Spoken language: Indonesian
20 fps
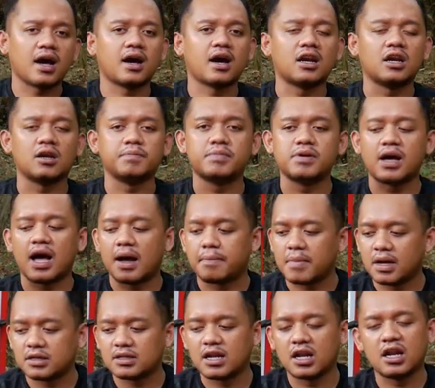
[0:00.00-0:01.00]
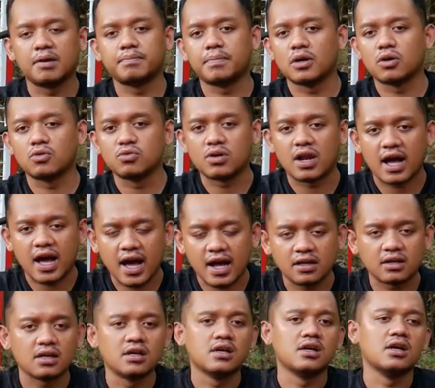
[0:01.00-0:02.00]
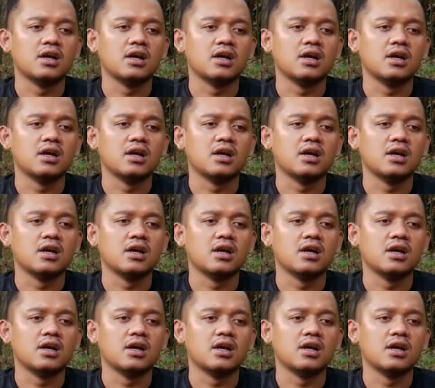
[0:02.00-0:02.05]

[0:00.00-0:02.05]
Agar lebih aman dalam penggunaan,